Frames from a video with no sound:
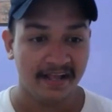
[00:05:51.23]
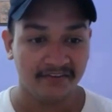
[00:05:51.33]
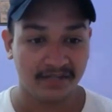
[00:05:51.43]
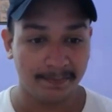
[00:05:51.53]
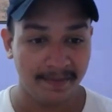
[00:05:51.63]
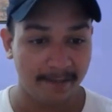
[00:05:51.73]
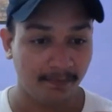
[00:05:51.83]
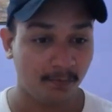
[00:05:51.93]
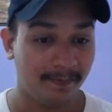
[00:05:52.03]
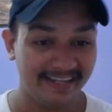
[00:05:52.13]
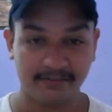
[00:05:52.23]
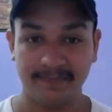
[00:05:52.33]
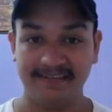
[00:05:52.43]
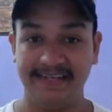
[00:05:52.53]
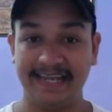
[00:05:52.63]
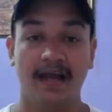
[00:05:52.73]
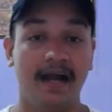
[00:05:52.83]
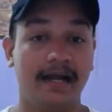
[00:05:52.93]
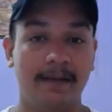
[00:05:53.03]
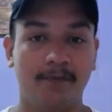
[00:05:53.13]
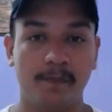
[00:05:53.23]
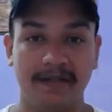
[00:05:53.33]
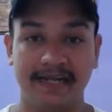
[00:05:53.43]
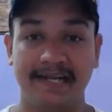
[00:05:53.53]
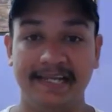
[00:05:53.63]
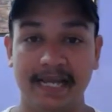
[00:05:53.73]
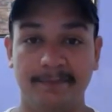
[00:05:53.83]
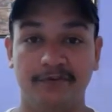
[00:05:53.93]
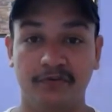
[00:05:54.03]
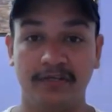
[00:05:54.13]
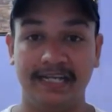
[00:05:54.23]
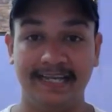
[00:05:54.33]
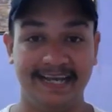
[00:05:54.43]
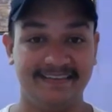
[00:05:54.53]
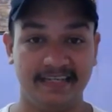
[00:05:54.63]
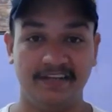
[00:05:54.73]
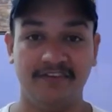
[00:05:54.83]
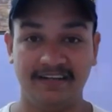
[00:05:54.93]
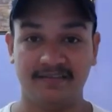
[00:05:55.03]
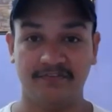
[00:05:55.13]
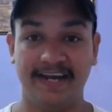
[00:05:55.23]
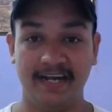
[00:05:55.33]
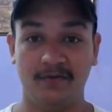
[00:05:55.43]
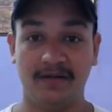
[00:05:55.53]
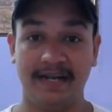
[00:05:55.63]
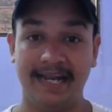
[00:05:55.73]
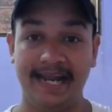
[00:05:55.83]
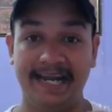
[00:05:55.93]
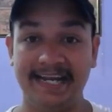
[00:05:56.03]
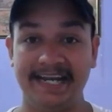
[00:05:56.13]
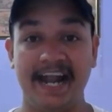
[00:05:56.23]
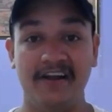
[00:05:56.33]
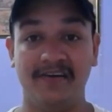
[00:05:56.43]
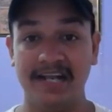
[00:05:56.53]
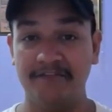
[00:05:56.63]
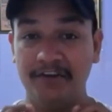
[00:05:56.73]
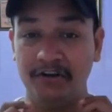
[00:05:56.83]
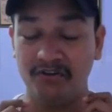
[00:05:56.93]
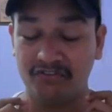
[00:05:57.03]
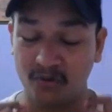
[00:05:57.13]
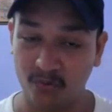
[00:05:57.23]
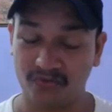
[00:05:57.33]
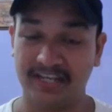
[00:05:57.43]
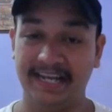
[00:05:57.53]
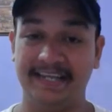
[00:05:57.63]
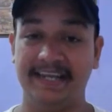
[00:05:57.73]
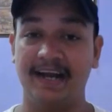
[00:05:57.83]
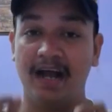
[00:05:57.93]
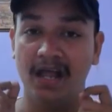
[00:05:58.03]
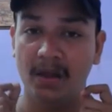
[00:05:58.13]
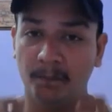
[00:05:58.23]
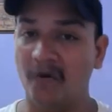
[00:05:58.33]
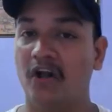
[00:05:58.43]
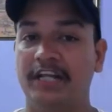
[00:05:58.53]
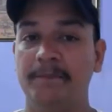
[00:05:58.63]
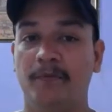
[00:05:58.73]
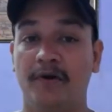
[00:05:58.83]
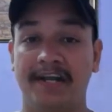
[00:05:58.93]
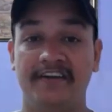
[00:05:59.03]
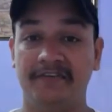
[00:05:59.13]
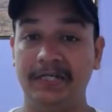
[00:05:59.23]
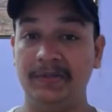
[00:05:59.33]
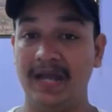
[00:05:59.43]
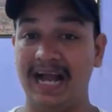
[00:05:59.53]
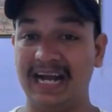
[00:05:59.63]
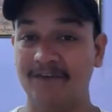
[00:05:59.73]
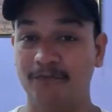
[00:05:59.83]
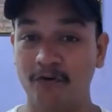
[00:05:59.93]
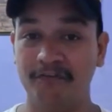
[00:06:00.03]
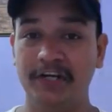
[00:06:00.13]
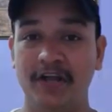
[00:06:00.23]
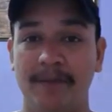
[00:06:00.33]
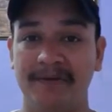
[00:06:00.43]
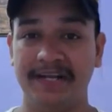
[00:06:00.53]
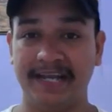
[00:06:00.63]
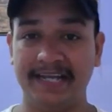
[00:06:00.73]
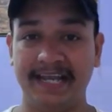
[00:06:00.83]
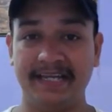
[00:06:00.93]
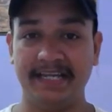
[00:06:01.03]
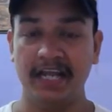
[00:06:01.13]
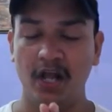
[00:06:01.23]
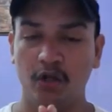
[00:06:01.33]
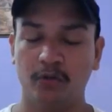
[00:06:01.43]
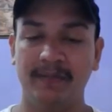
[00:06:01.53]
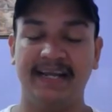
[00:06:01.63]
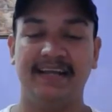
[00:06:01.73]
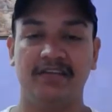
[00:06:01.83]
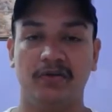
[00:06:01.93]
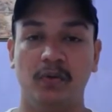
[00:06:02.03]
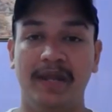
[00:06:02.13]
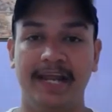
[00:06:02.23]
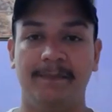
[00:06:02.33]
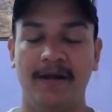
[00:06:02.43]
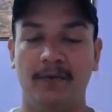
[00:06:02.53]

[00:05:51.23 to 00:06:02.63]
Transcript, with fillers: सब में आपको बेस्ट बेस्ट दिखेगा अगर आपको पता नहीं कि अमेजोन के लिए कैसे कीवर्ड्स फाइंड आउट करने हैं इंटेंट वाली वीडियो ज़रूर से देखेगा बहुत इंपॉर्टेंट वीडियो है अगर वो वीडियो आपने नहीं देखी तो मैं कह सकता हूँ एक बार